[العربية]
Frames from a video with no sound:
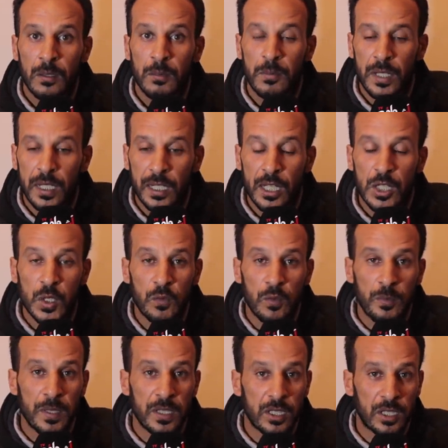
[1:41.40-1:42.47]
ملي قلت لها
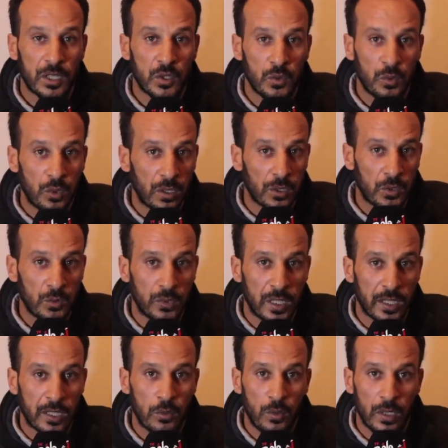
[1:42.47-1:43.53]
شوفي بنتك شنو شنو
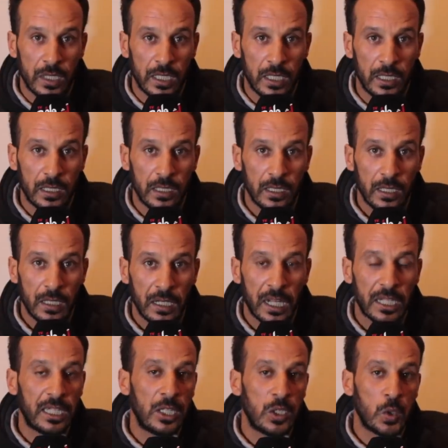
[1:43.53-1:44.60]
دارت لولدي
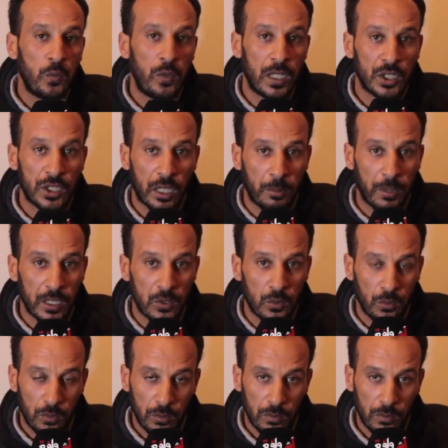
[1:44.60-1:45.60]
قالت لي شوف علاش ضرباتو